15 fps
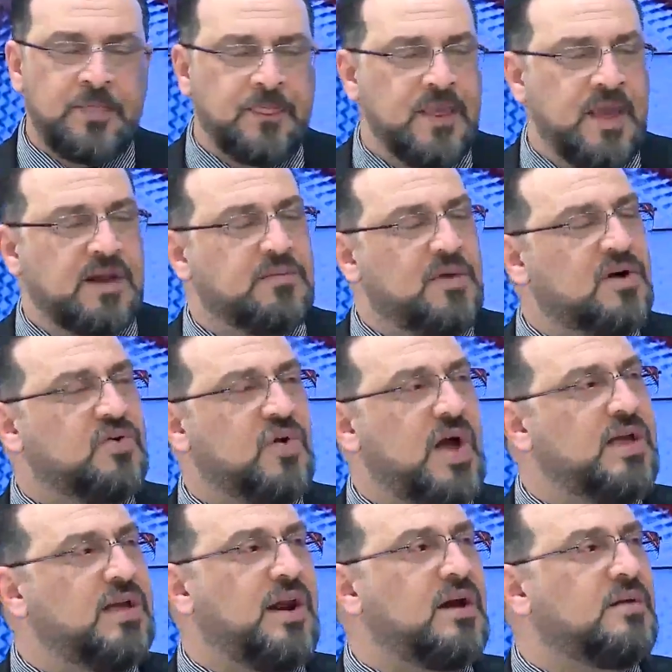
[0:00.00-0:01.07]
يعني ماكو
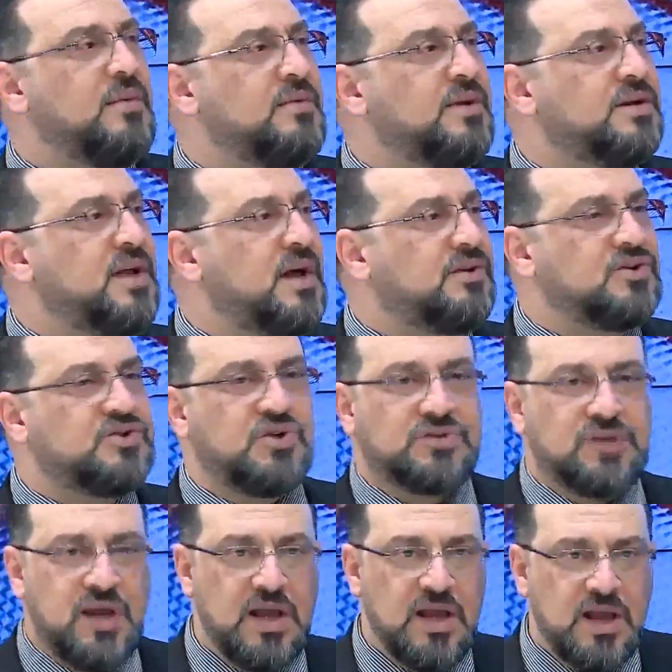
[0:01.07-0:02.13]
اي رغبه من اداره الشرطه